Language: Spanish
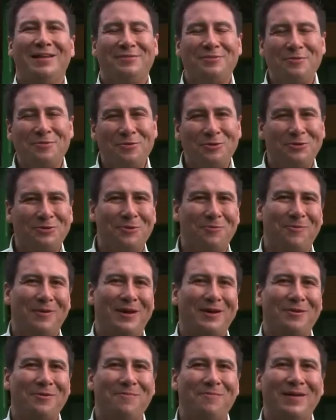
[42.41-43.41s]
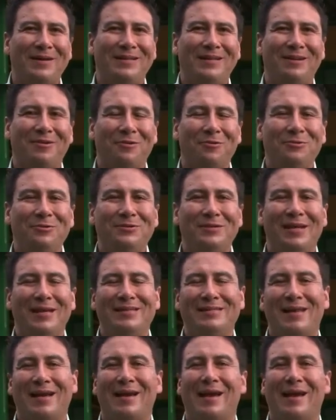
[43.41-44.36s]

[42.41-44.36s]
Es un gusto poder compartir con ustedes.